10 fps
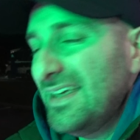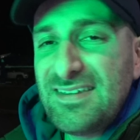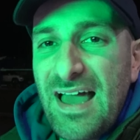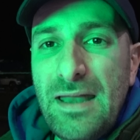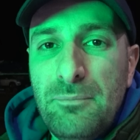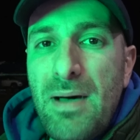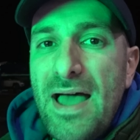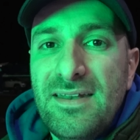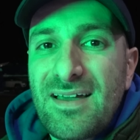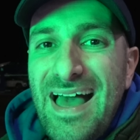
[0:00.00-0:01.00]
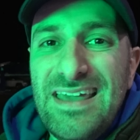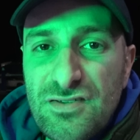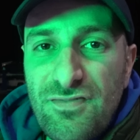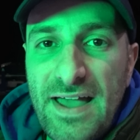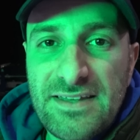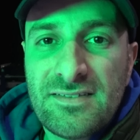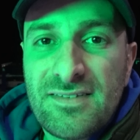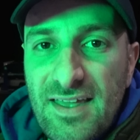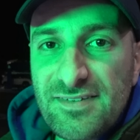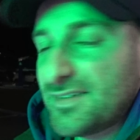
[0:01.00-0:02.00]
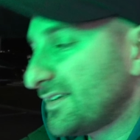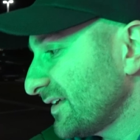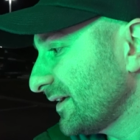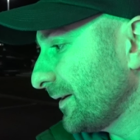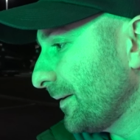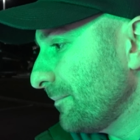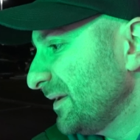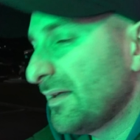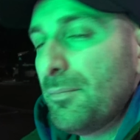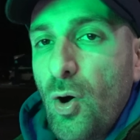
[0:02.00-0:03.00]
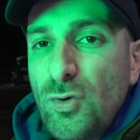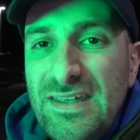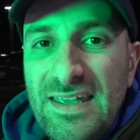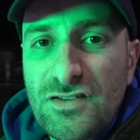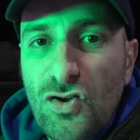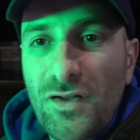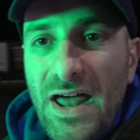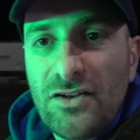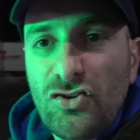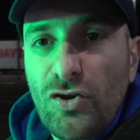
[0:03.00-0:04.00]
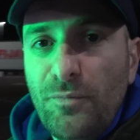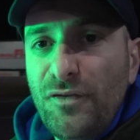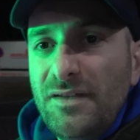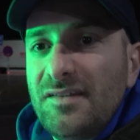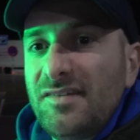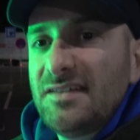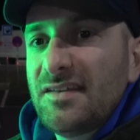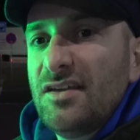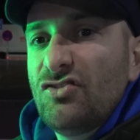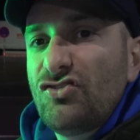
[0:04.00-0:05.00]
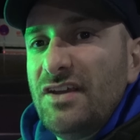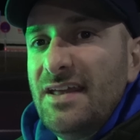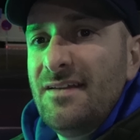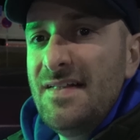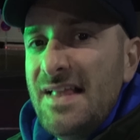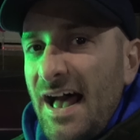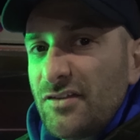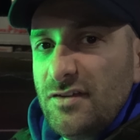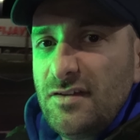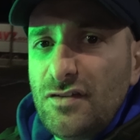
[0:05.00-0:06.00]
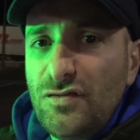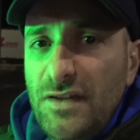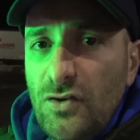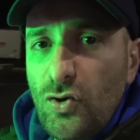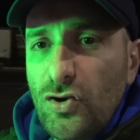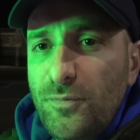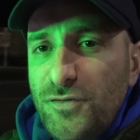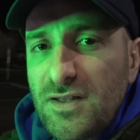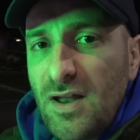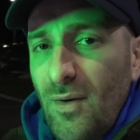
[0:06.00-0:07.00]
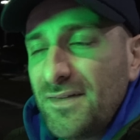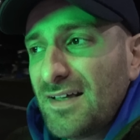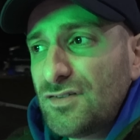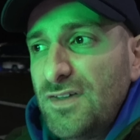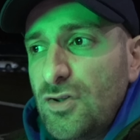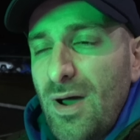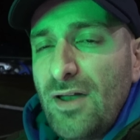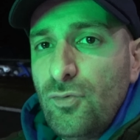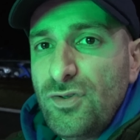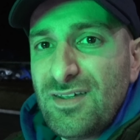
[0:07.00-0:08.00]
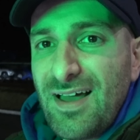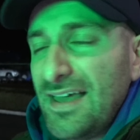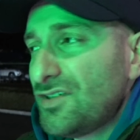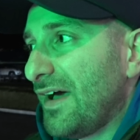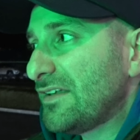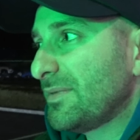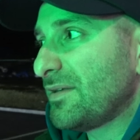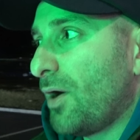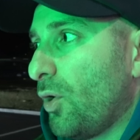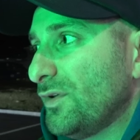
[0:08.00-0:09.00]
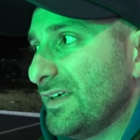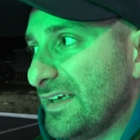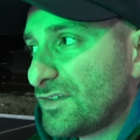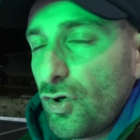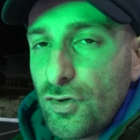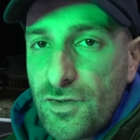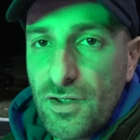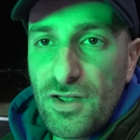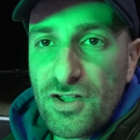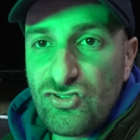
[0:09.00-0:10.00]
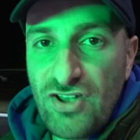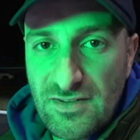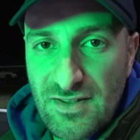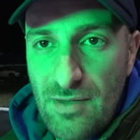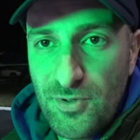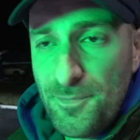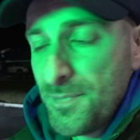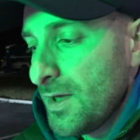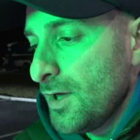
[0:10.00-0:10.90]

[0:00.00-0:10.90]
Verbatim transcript: ich an meinen Reichweitentest äh, mit dem Audi e-tron anknüpfe. Hier seht ihr ihn stehen. Also dieses Video knüpft genau an das Video an, wo ich die Reichweite mit dem Audi e-tron äh, gecheckt habe.